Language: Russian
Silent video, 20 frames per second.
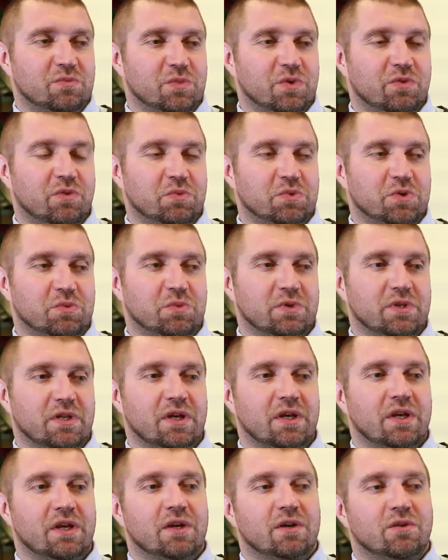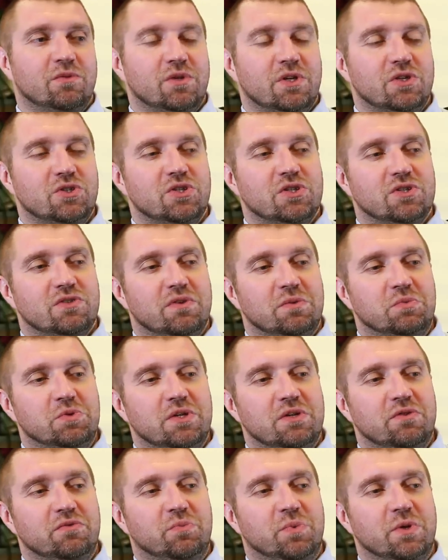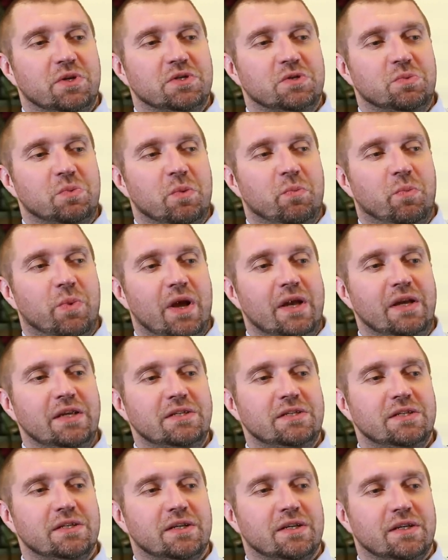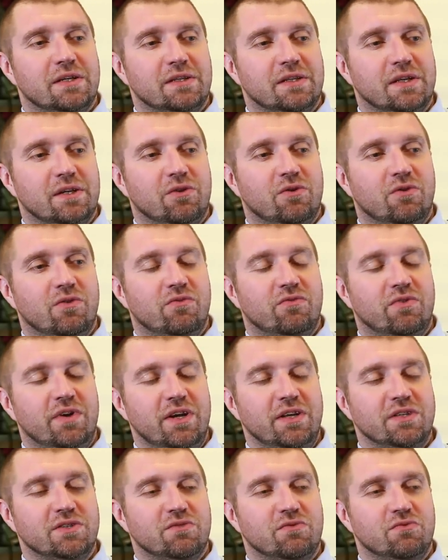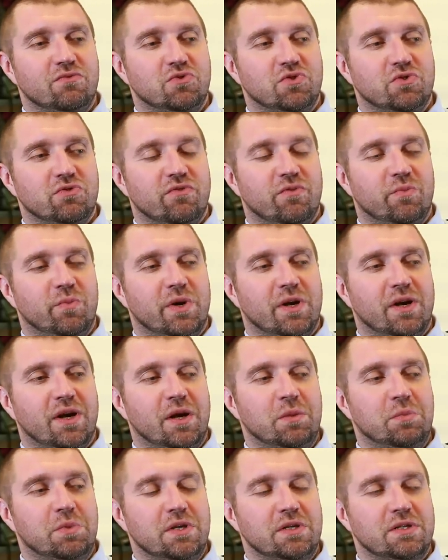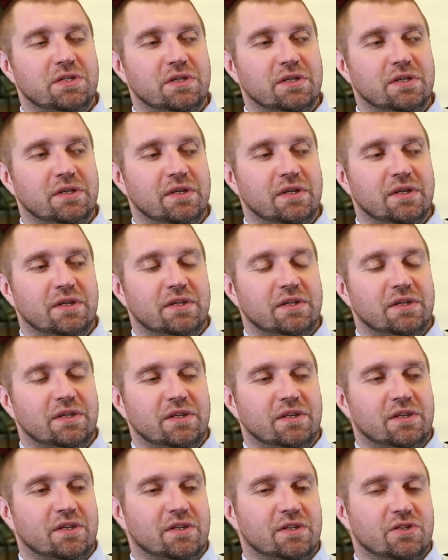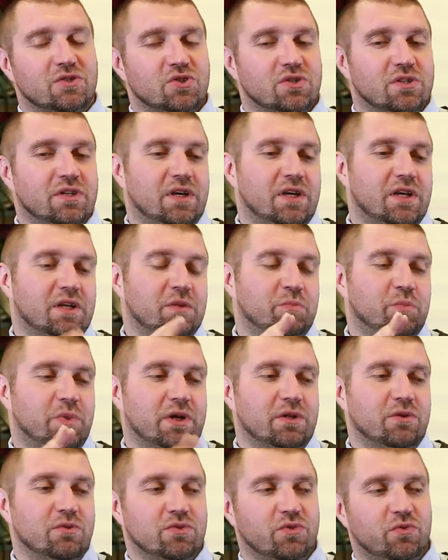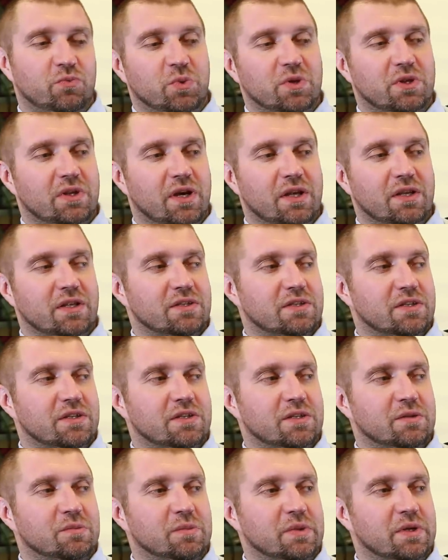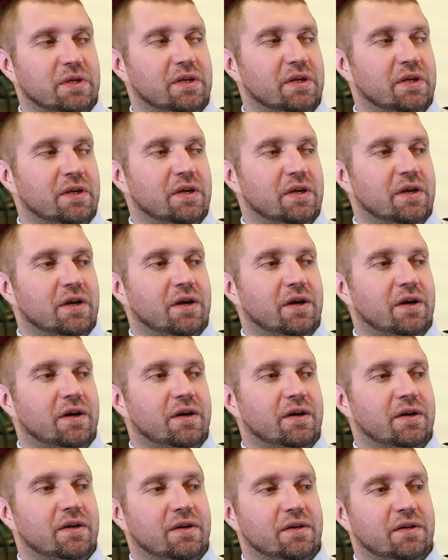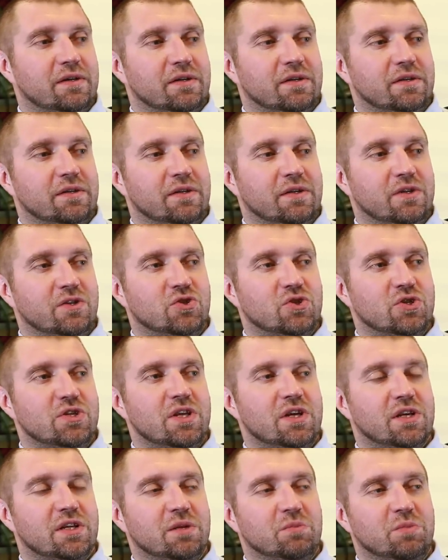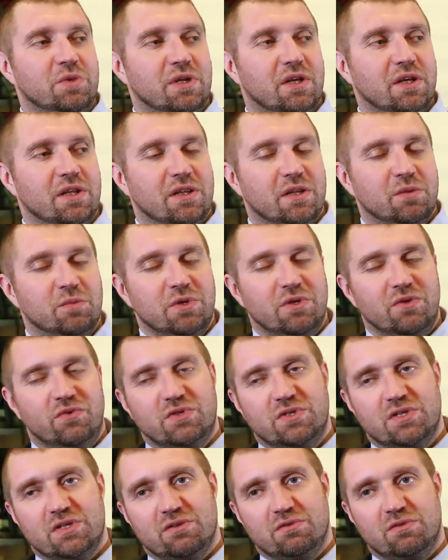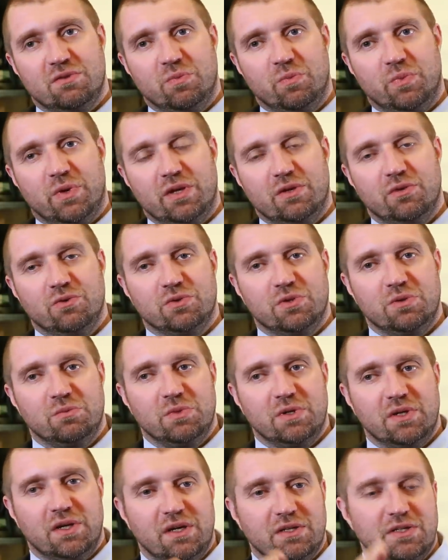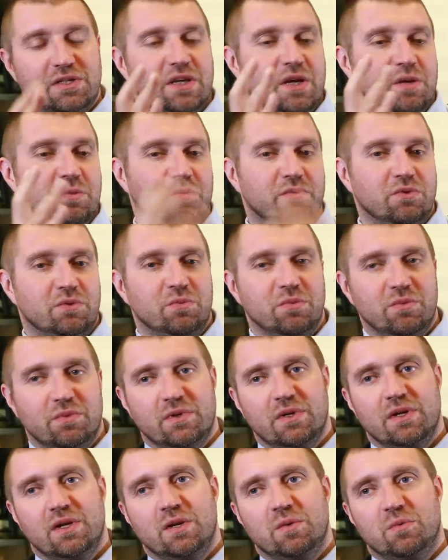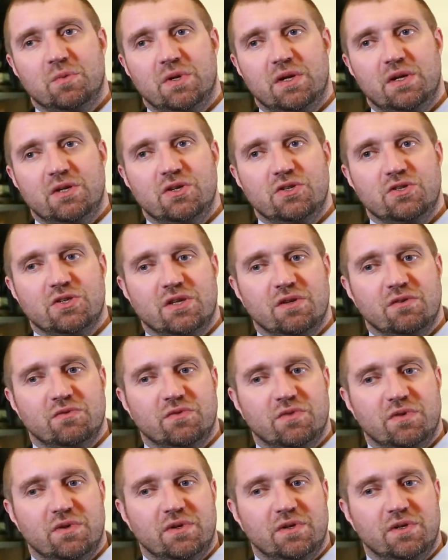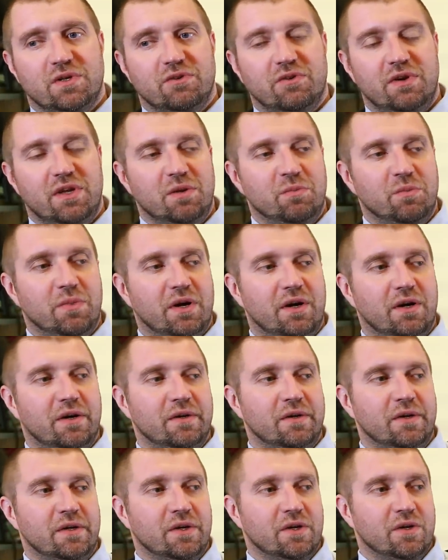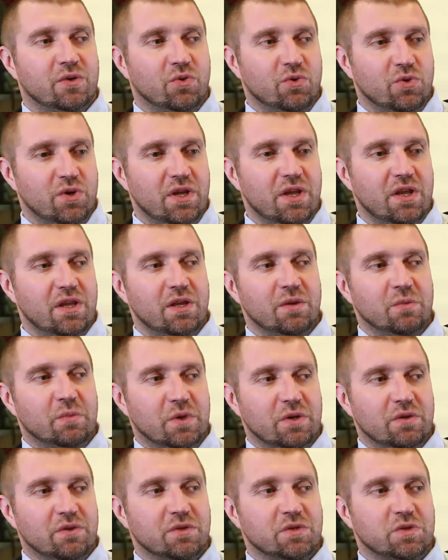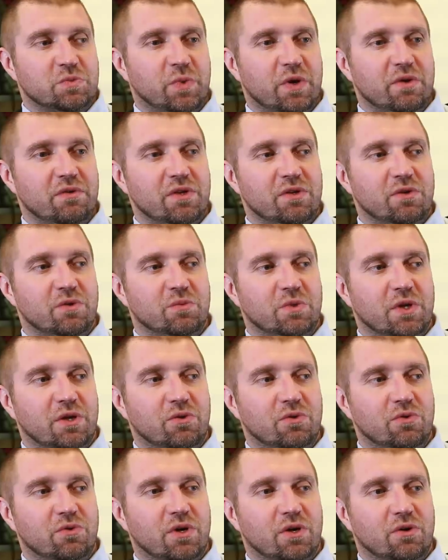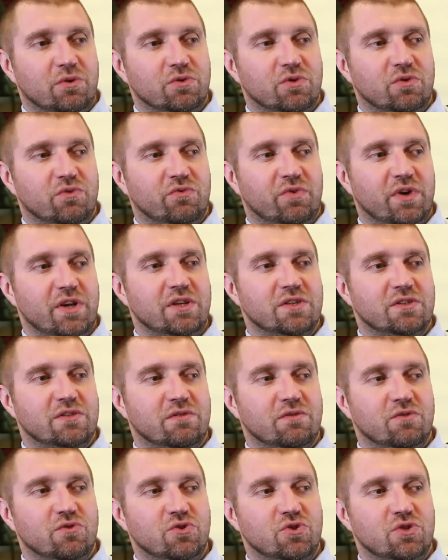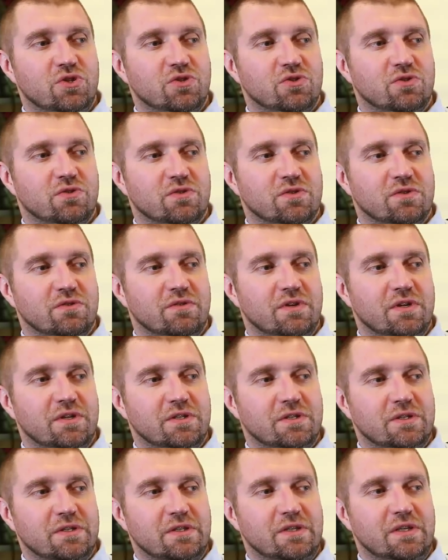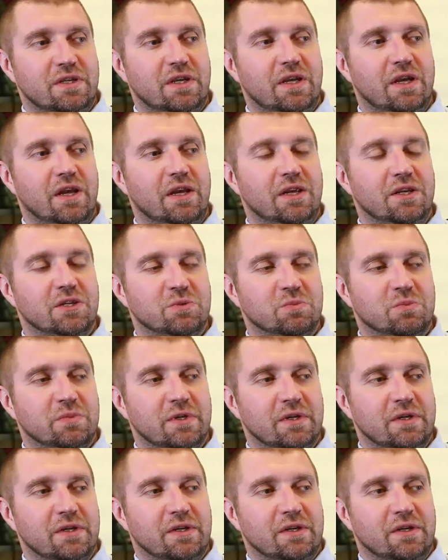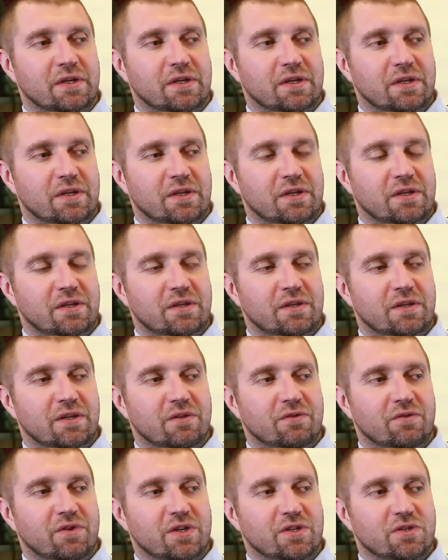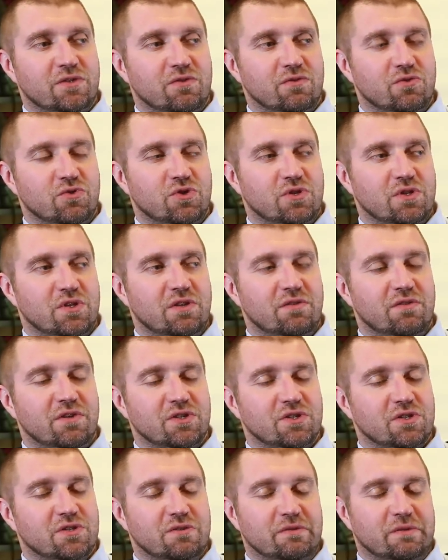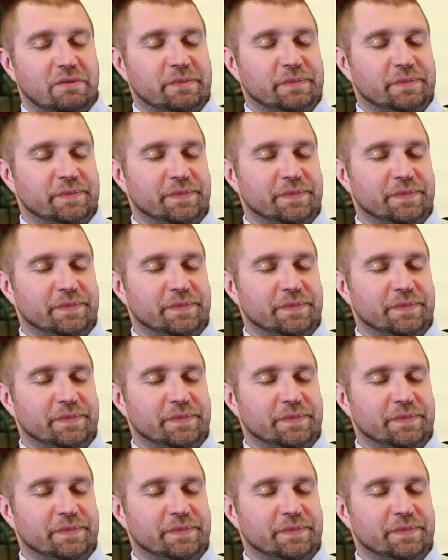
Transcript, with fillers: Мы, в общем, это, у нас сейчас вообще, в принципе, политика такого воинствующего мракобесия. Это начиная от продуктов питания с этими а, инженерными генно-модифицированными продуктами, касаемо, вот мы периодически говорим о курении, мы исповедуем такую какую-то воинствующий, что называется, нигилизм и не воинствующее невежество.